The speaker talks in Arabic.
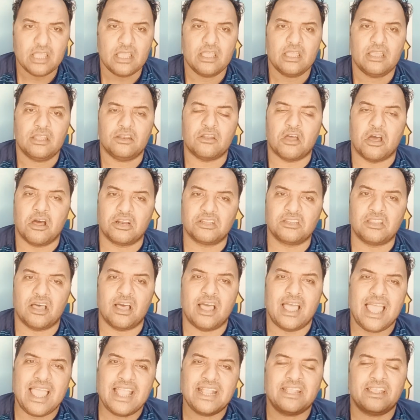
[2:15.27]
النهارده
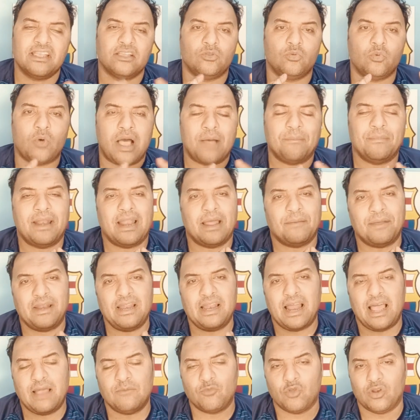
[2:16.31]
اكد وعمل العمليه
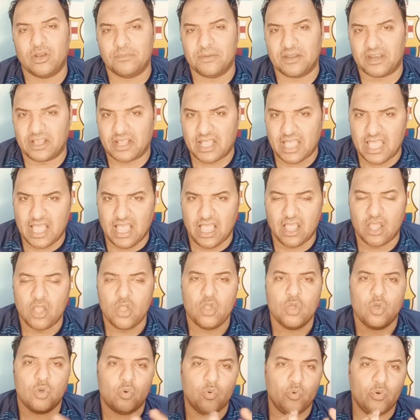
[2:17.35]
الحمد لله بنجاح
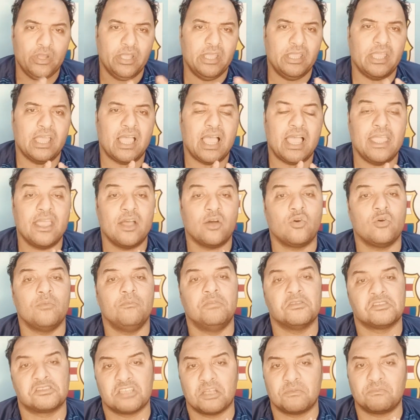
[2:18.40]
وهياخد
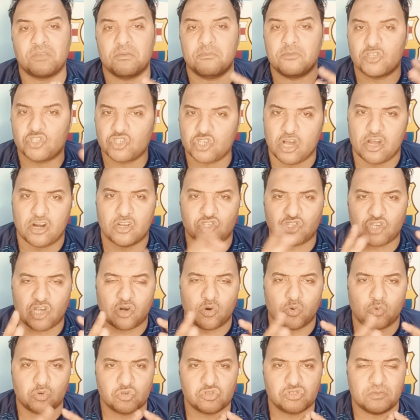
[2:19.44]
بالظبط من شهر شهر
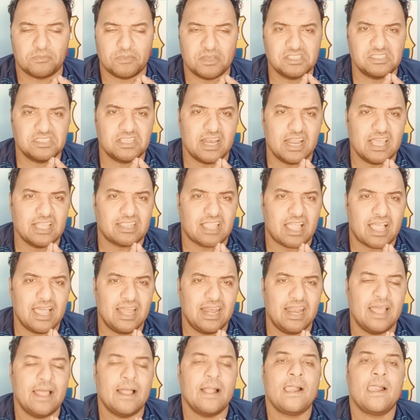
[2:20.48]
ونص باذن الله
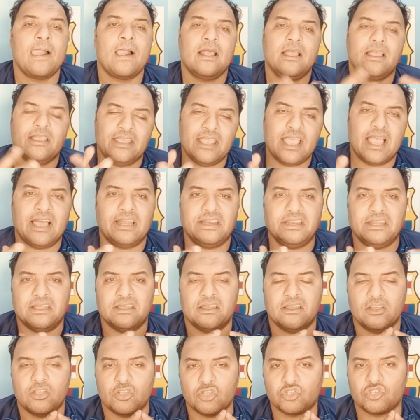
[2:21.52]
تعالى يعني
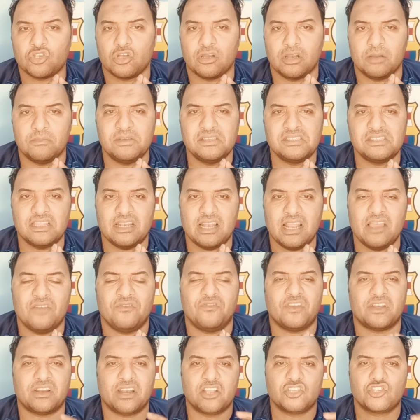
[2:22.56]
ان شاء الله باذن الله في
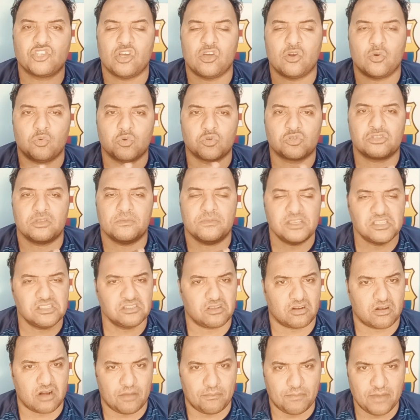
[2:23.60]
خلال شهر ونص باذن
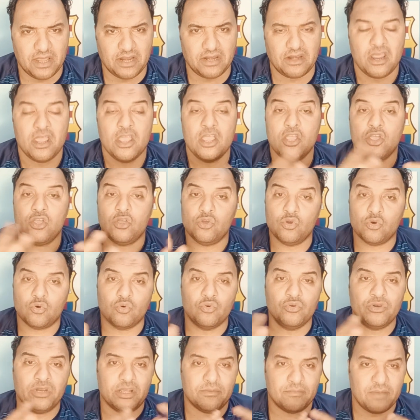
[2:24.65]
الرحمن
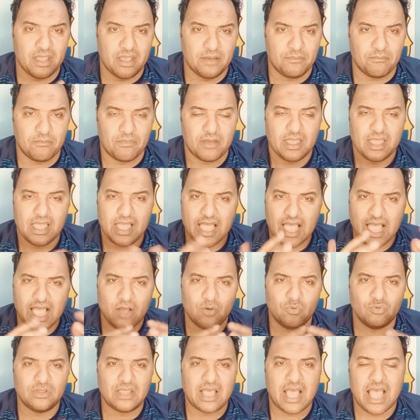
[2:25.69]
يكون امام
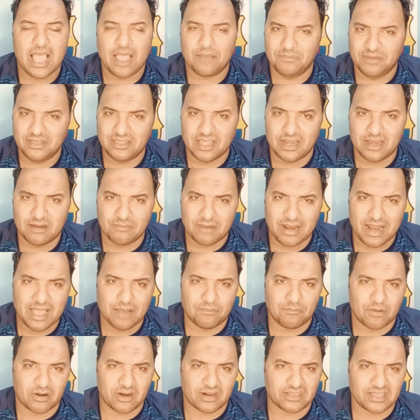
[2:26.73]
عوده حميده للملاعب
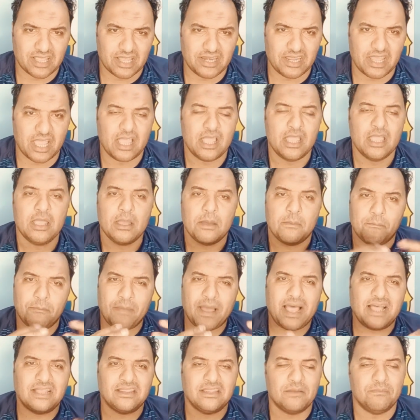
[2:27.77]
مره ثانيه
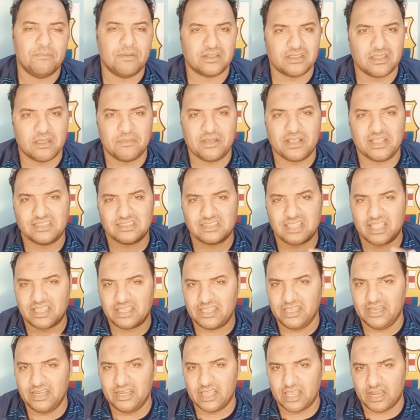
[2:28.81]
بعد البرنامج
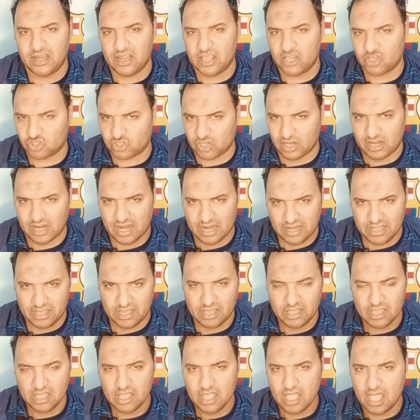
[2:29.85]
التاهيلي اللي هيشتغل عليه
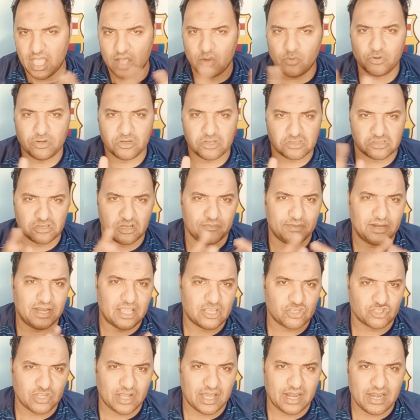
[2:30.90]
او النظام اللي
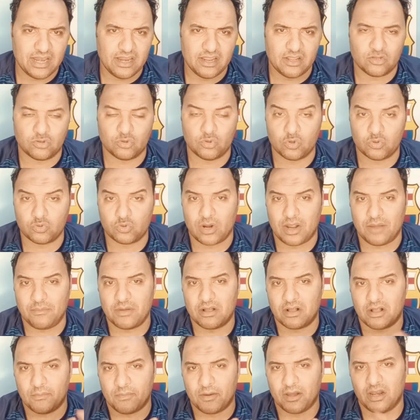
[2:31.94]
هيشتغل عليه الدكتور احمد
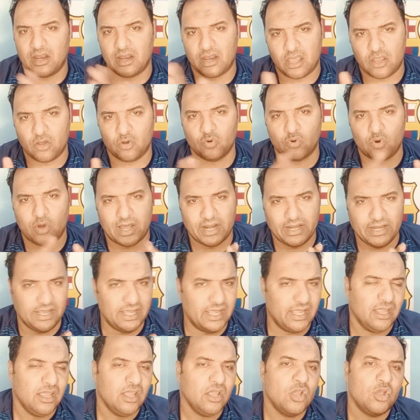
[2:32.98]
جاب الله اللي هيقول له
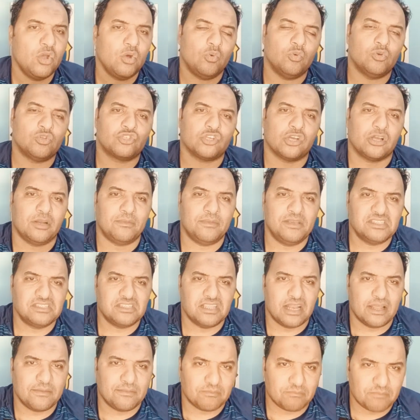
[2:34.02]
عليه وان شاء الله باذن
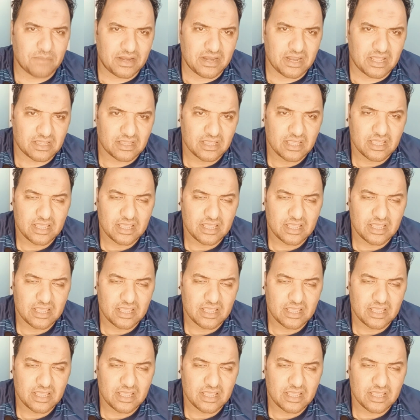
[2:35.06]
الله بنتمنى